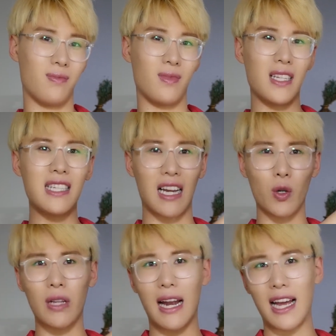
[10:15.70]
你想
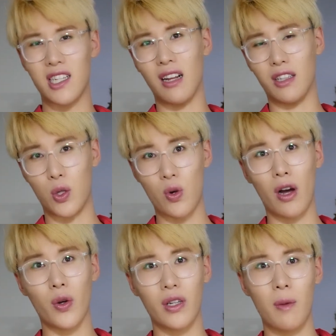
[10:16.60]
用它来上底
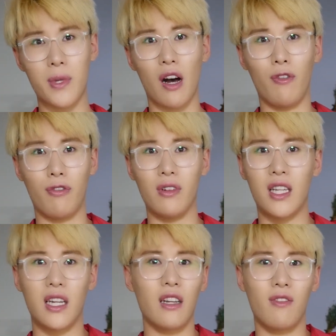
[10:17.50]
妆，有一个比较服
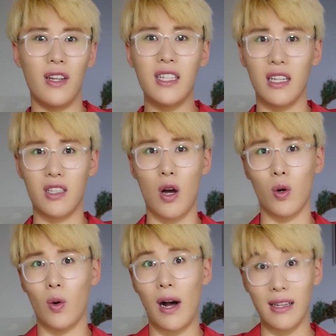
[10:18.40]
帖的粉底的效
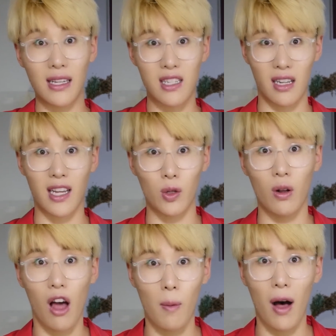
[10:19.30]
果的话，那你想太多
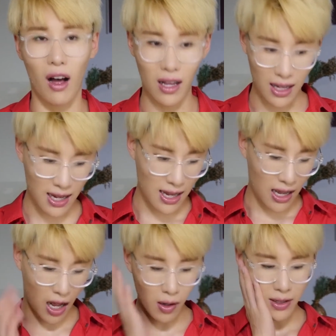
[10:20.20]
了，好不好？
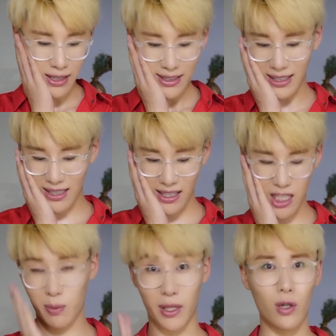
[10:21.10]
好，那今天
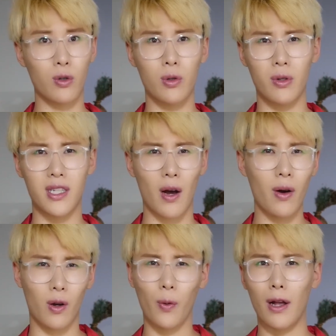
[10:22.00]
视频内容就是这样，我
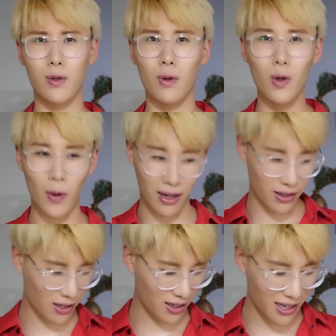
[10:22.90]
很快速的录完
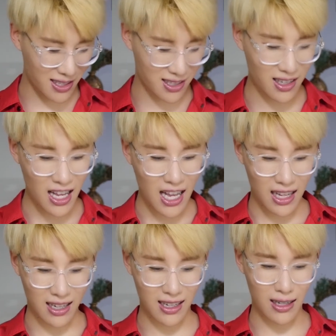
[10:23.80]
了，很开心。
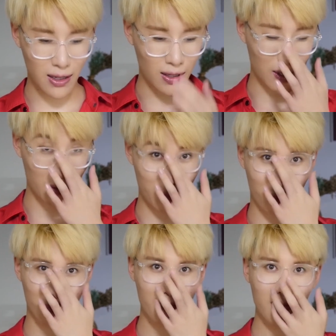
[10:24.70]
呃，
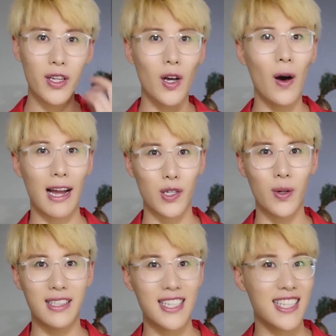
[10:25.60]
我以后还是
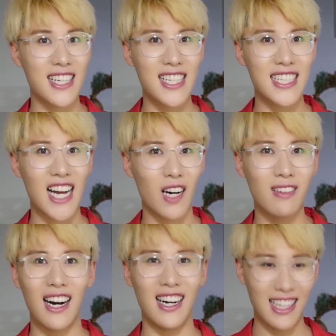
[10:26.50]
会定期更新的，好不
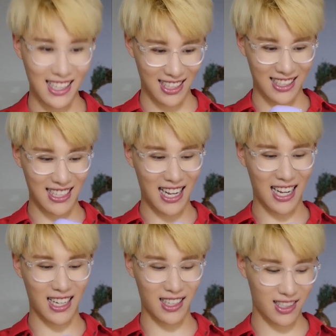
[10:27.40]
好？那。